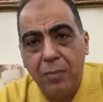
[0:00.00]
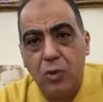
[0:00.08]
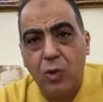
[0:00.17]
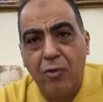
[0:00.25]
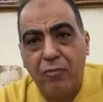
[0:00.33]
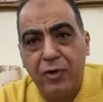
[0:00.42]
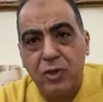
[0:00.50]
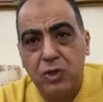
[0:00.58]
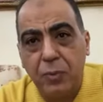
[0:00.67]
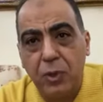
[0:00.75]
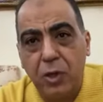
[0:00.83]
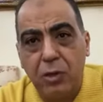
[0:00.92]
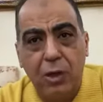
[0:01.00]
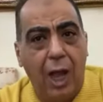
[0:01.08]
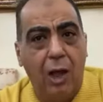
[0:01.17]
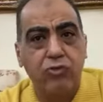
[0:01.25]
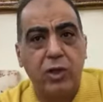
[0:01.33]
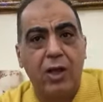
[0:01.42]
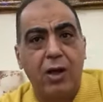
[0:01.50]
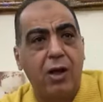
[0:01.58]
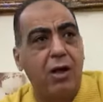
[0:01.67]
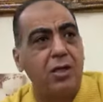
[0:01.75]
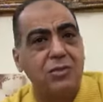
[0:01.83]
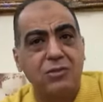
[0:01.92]
بتوفر سبل الراحه وطياره
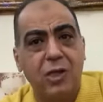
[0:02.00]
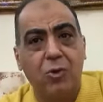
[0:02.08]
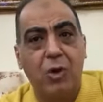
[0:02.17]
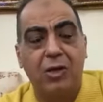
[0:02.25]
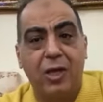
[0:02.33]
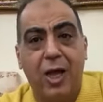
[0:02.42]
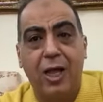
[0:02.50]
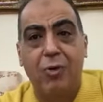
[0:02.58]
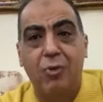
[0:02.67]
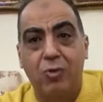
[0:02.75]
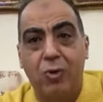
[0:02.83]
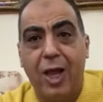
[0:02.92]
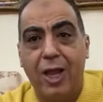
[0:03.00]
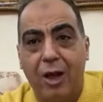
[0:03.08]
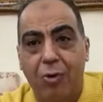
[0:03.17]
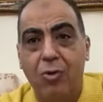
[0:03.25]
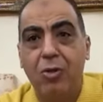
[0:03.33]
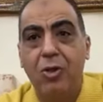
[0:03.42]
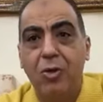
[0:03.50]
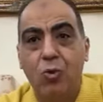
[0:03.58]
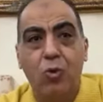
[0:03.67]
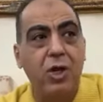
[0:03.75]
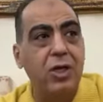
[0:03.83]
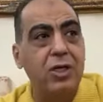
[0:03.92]
خاصه وحكايه وروايه
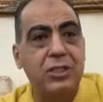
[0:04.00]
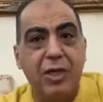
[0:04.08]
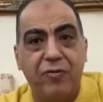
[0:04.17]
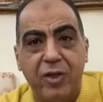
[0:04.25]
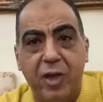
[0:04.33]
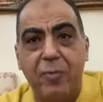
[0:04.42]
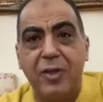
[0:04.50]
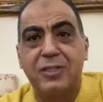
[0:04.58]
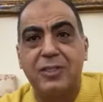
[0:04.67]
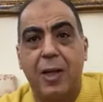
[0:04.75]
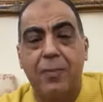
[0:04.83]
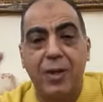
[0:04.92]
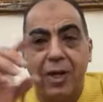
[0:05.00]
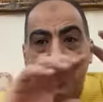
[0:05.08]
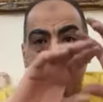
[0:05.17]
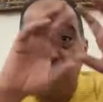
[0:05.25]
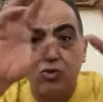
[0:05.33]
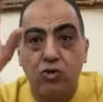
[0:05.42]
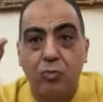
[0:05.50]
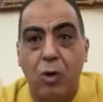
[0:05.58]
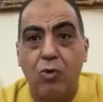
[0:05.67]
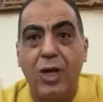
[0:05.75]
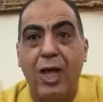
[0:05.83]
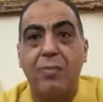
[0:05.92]
وسفير بيستقبل المنظومه
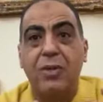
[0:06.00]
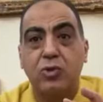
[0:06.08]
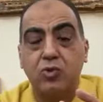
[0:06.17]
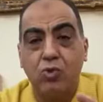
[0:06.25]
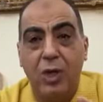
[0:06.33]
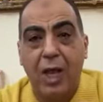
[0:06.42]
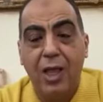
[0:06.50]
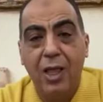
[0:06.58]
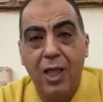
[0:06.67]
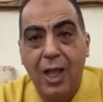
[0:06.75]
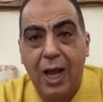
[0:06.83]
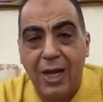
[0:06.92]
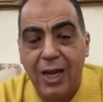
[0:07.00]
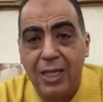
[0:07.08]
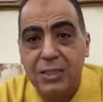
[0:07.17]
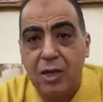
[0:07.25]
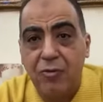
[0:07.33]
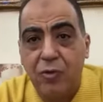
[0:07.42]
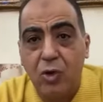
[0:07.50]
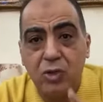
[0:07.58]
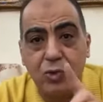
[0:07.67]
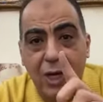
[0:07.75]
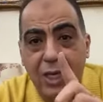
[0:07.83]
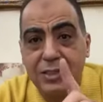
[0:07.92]
كلها المسؤوله عن هذا
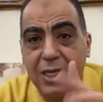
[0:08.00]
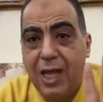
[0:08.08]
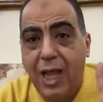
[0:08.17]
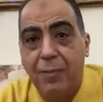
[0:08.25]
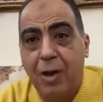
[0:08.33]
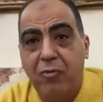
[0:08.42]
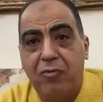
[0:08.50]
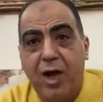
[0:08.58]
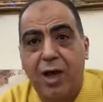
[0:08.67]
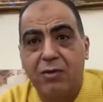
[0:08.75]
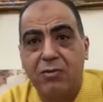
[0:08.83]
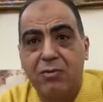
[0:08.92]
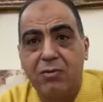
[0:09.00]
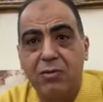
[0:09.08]
الفوز وليس لاعب او فرد